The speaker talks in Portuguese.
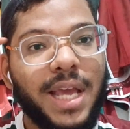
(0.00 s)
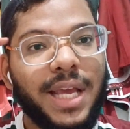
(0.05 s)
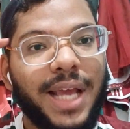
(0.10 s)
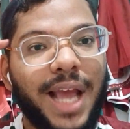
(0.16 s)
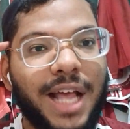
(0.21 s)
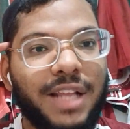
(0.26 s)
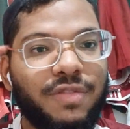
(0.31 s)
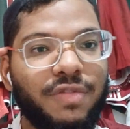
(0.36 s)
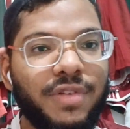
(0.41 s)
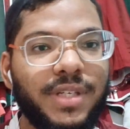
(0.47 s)

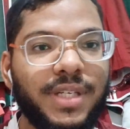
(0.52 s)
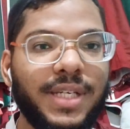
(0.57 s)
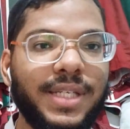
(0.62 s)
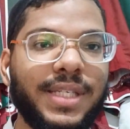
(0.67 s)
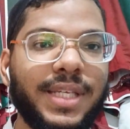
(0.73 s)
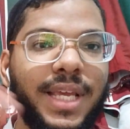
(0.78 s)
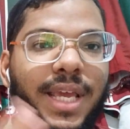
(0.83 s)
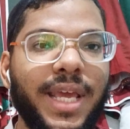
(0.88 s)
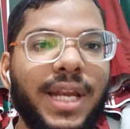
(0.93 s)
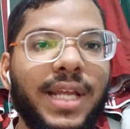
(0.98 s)
Caso vocês
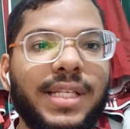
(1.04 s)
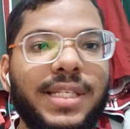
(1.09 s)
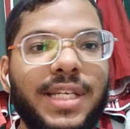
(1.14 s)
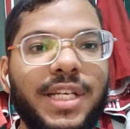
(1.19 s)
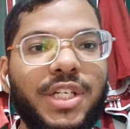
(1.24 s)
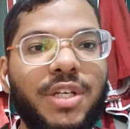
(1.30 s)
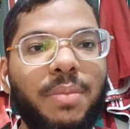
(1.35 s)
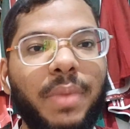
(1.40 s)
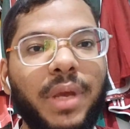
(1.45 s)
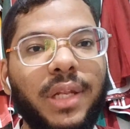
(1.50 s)
queiram,
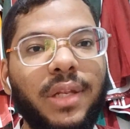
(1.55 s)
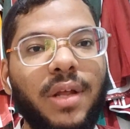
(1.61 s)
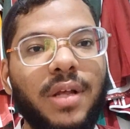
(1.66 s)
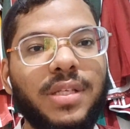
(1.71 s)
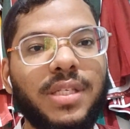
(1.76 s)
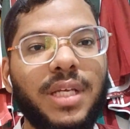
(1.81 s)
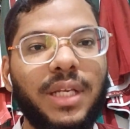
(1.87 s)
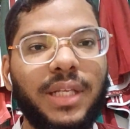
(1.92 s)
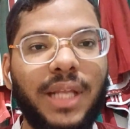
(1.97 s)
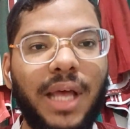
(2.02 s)
seja membro do
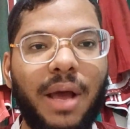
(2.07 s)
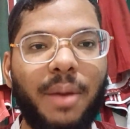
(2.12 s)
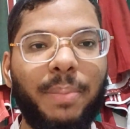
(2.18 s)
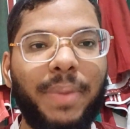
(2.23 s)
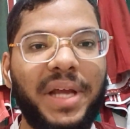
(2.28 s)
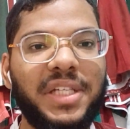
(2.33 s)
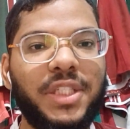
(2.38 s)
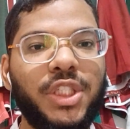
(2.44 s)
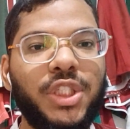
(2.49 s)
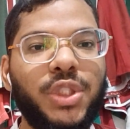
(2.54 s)
nosso canal a
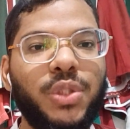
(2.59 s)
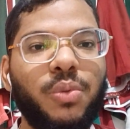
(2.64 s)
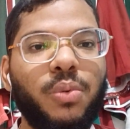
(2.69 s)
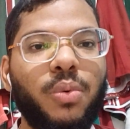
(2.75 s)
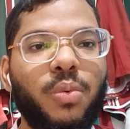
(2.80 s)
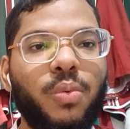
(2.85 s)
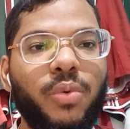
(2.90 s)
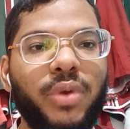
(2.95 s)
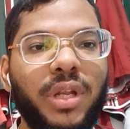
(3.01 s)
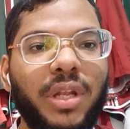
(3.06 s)
partir de
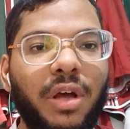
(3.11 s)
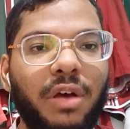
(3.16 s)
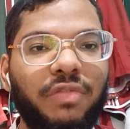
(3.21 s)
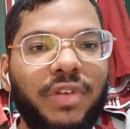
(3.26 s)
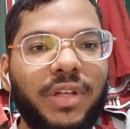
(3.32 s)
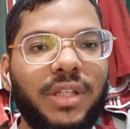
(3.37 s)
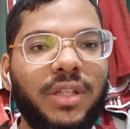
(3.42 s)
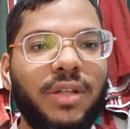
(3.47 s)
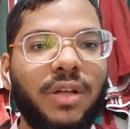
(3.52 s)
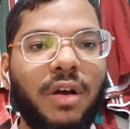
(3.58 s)

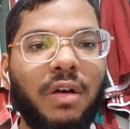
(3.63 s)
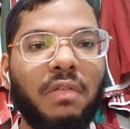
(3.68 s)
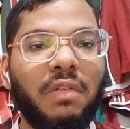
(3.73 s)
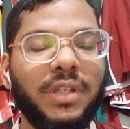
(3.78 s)
1,99,